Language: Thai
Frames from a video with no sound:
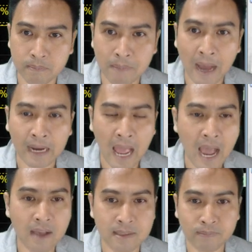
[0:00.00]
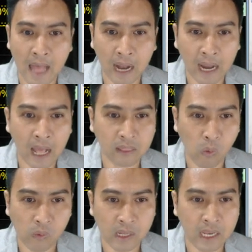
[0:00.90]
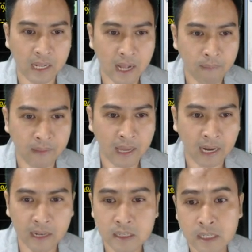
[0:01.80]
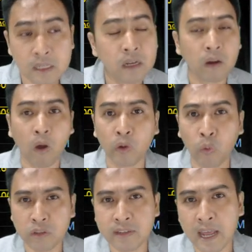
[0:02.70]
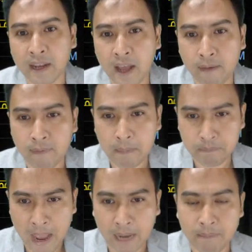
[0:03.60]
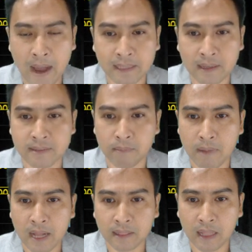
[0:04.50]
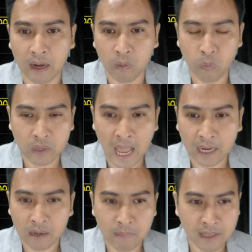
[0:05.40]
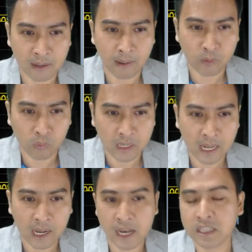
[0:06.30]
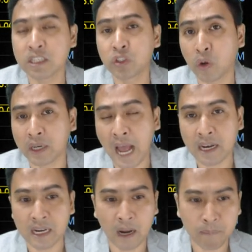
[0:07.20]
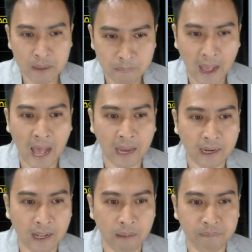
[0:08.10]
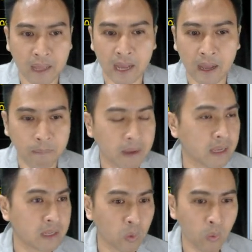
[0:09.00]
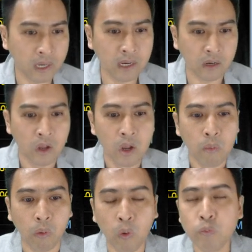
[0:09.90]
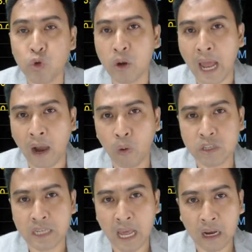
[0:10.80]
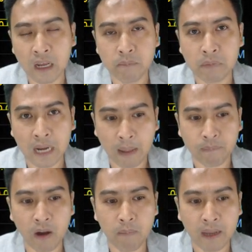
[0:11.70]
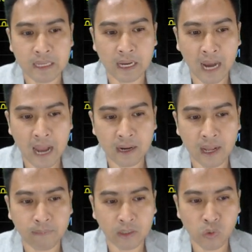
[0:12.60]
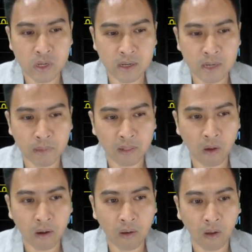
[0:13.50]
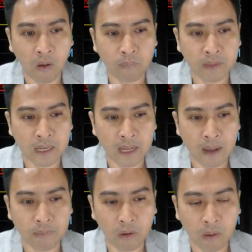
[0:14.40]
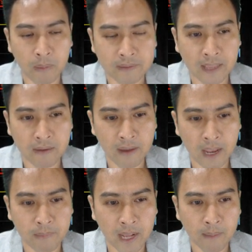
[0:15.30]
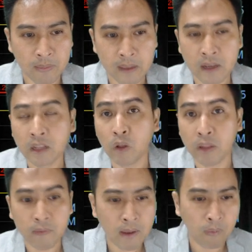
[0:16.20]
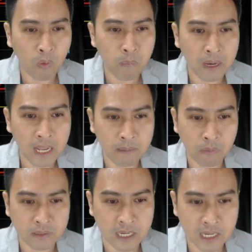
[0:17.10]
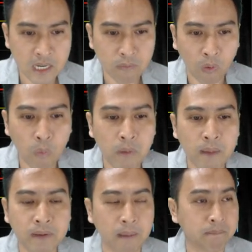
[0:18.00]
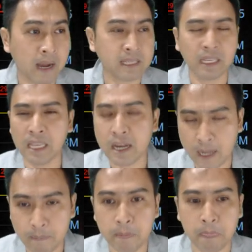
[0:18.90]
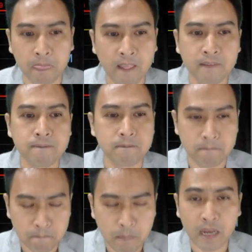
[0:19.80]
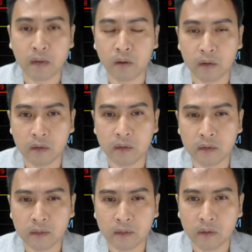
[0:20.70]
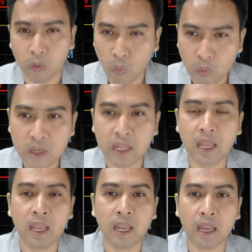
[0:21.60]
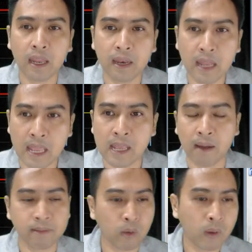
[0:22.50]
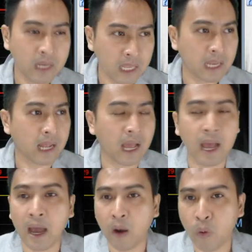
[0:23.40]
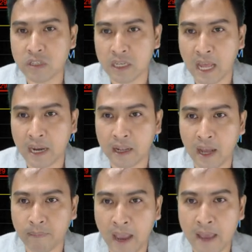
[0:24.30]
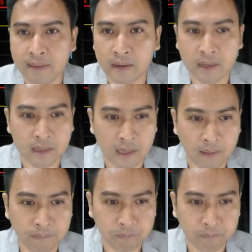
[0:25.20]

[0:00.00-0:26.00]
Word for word: บาทนะตรงนี้นะครับนะดังนั้นรอดูโรจนะนะครับว่า8 บาทจะสามารถทะลุได้หรือไม่สำหรับตรงนี้นะเคยขึ้นชนครั้งหนึ่งแล้วไม่ผ่านนะครับนะไปดูกันนิดหนึ่งวอลุ่มช่วงหลังโรจนะเริ่มกลับเข้ามาอีกครั้งนะครับจากช่วงนี้ขึ้นมาต้อนรอรอบนี้นะครับแล้วก็มาไซด์เวย์เห็นไหมครับตอนไซด์เวย์วอลุ่มไม่เล่นพอจะขึ้นวอลุ่มเริ่มกลับมาอย่างนี้ครับเป็นหุ้นที่ดีครับถือว่าดีนะโรจนะนะครับแอดสักนิดหนึ่งครับ